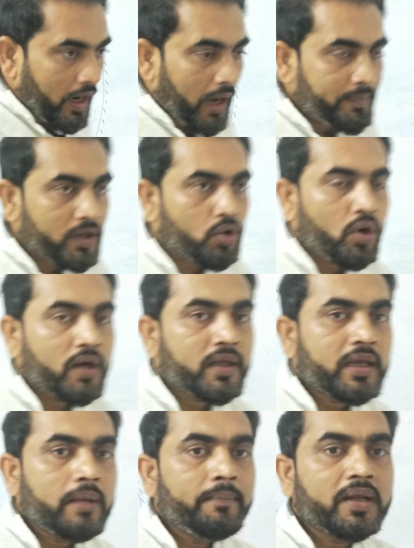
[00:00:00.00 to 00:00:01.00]
अभी
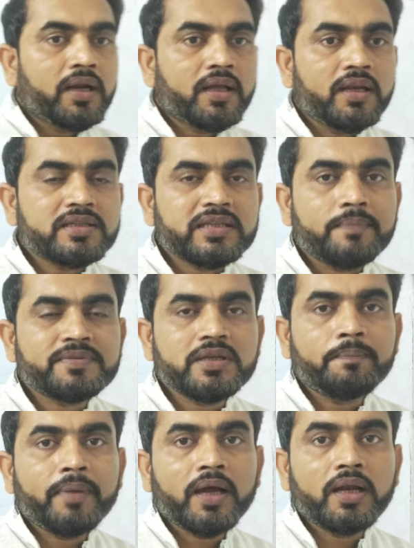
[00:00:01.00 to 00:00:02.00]
के मिरर के लिए सबसे
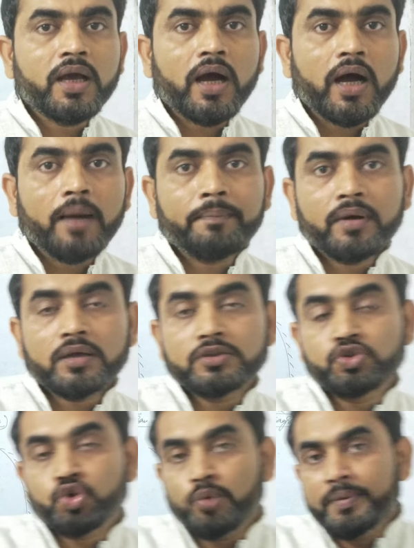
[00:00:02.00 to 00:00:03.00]
पहले आप
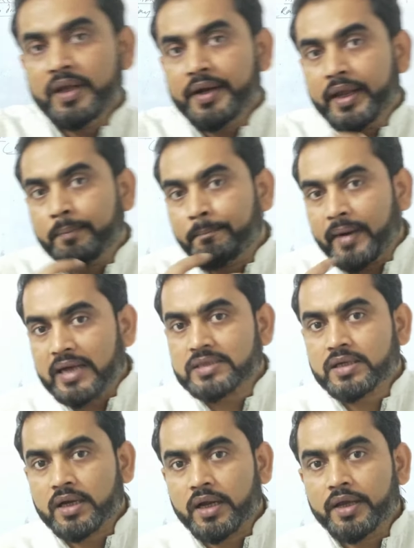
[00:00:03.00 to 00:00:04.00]
जो भी रे पास
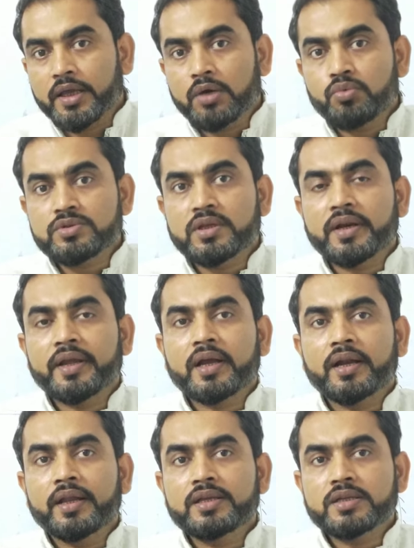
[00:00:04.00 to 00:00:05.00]
कराएंगे उस रे
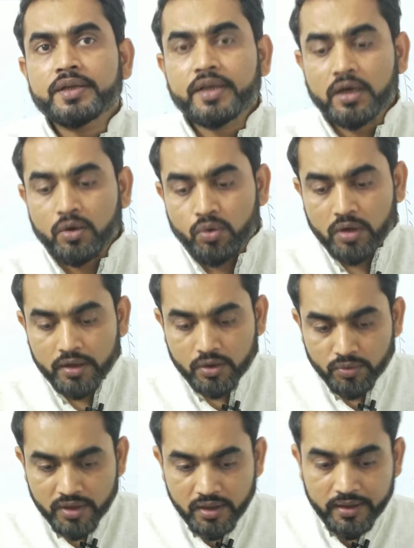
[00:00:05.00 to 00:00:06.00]
का नेचर क्या होगा
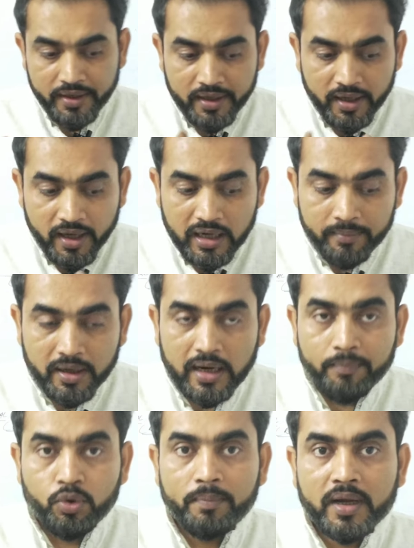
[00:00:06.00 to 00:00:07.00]
क्योंकि रे डायग्राम अगर
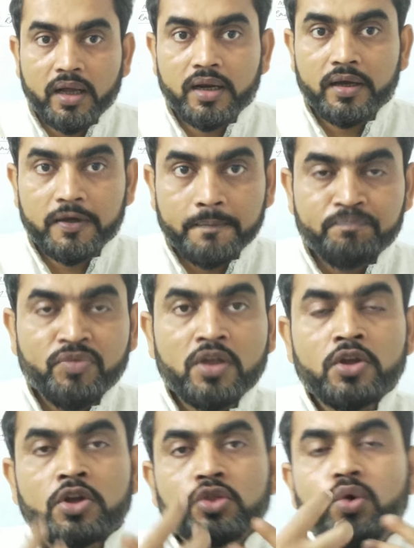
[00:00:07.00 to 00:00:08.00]
आपको बनाना है
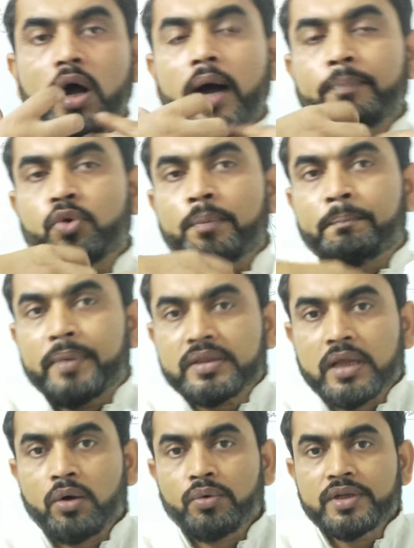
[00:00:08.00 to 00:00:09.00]
तो आपको
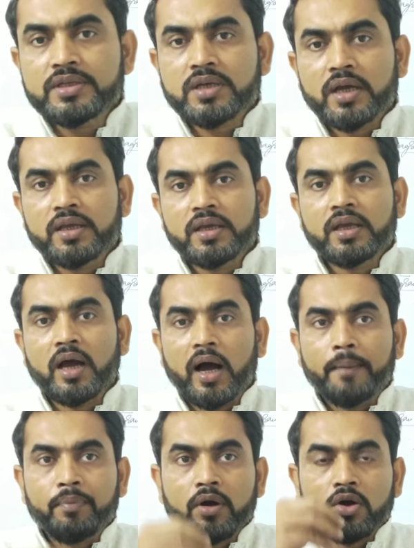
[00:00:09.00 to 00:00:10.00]
पता होनी चाहिए कि
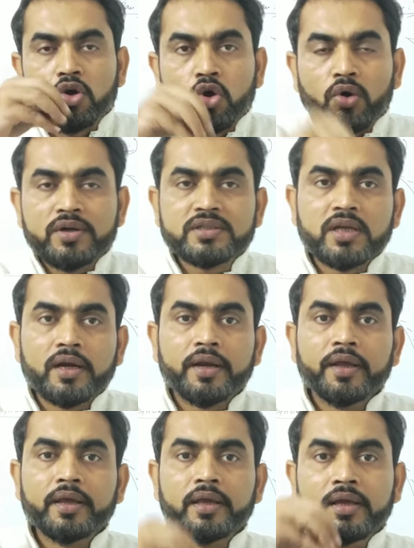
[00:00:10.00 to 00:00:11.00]
आपका कौन सा
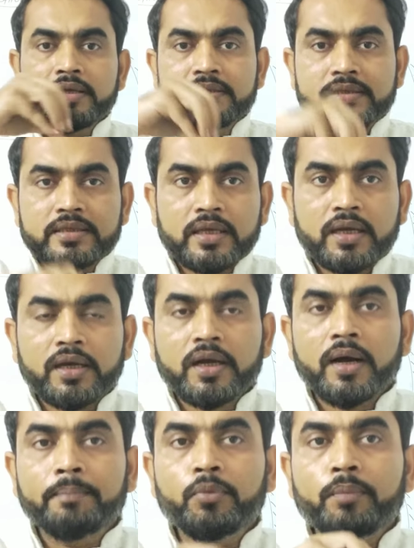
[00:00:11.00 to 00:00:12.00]
रे किस तरह
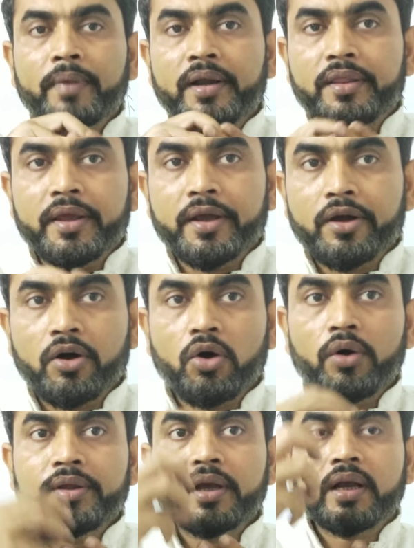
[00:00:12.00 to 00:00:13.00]
का मूवमेंट देगा
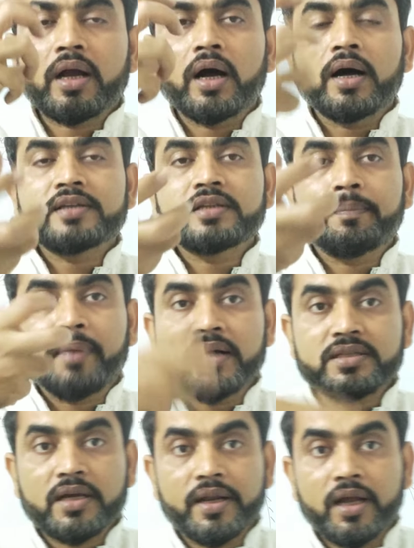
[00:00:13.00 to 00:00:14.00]
और ये कहाँ से
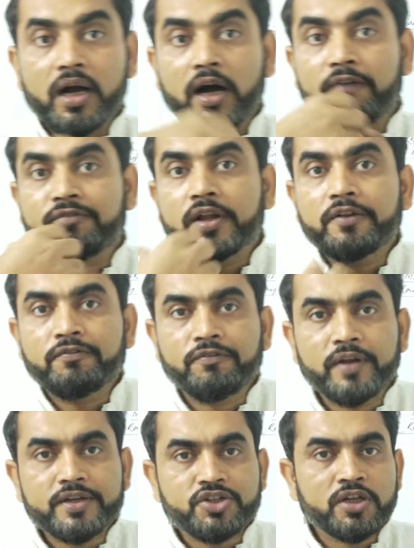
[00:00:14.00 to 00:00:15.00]
पास करेगा आफ्टर
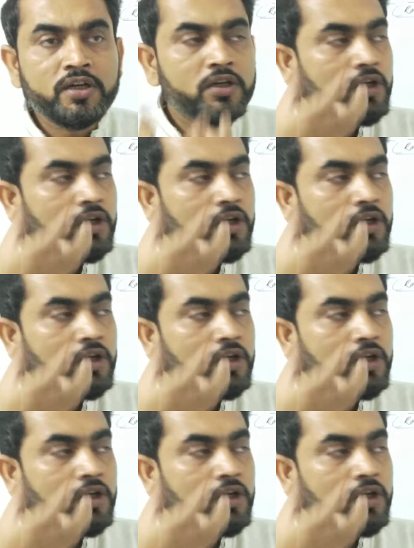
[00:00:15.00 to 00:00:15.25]
रिफ्लेक्शन